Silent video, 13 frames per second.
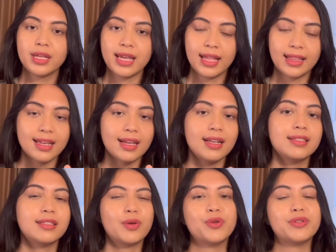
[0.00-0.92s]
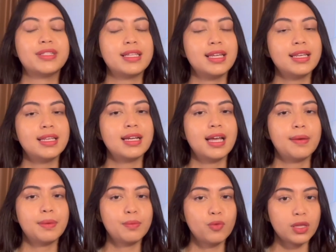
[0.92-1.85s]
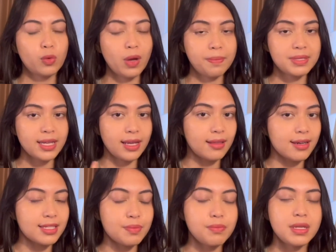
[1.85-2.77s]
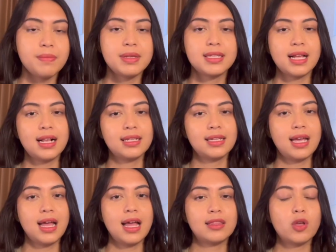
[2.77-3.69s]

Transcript: ya tinggal diseriusin dengan membuat website resmi misalnya,